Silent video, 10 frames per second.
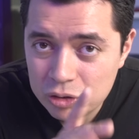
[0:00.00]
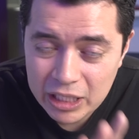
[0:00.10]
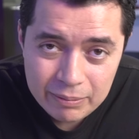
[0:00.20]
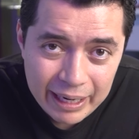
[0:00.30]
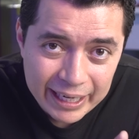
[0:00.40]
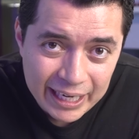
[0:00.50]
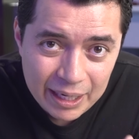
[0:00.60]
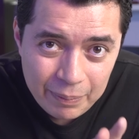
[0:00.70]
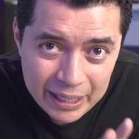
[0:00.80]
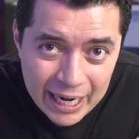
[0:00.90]
Si ustedes van a
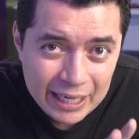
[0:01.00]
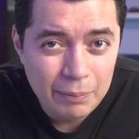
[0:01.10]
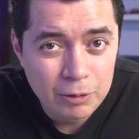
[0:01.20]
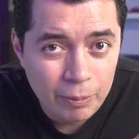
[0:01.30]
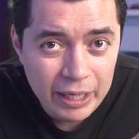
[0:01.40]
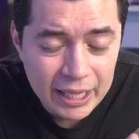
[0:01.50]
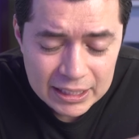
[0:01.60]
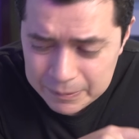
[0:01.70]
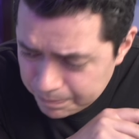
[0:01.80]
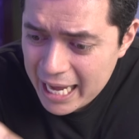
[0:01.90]
querer minar
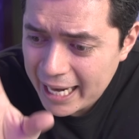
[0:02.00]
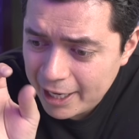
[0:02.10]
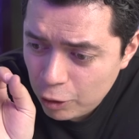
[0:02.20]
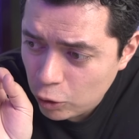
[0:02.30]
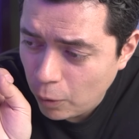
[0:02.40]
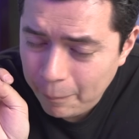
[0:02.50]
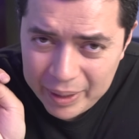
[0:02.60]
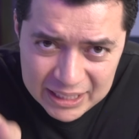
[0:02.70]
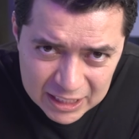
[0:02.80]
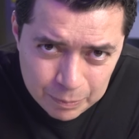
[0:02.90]
criptomonedas, háganlo con
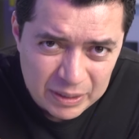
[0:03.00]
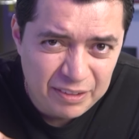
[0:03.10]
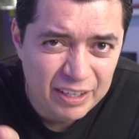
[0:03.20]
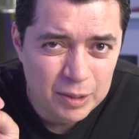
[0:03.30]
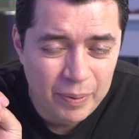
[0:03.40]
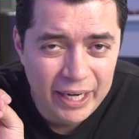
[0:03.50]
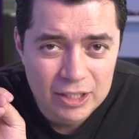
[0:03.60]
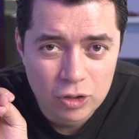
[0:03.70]
peces específicas para